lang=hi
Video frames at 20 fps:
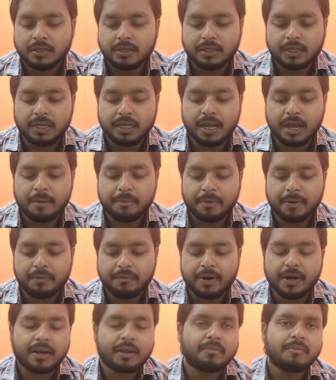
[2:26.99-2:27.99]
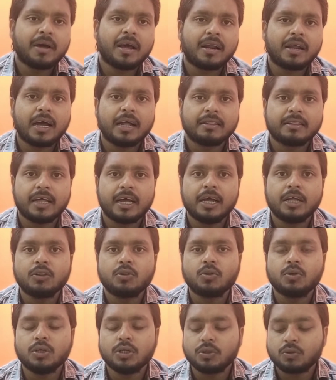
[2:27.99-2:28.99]
ये यहाँ पे वाटर मार्क आता है
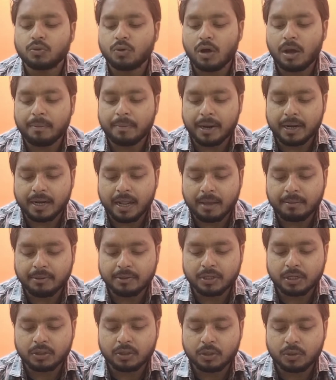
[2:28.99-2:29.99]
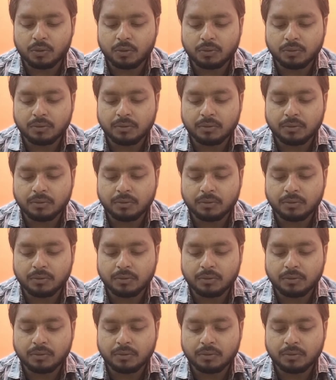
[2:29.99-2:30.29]
तो इसको आप हटा भी सकते हो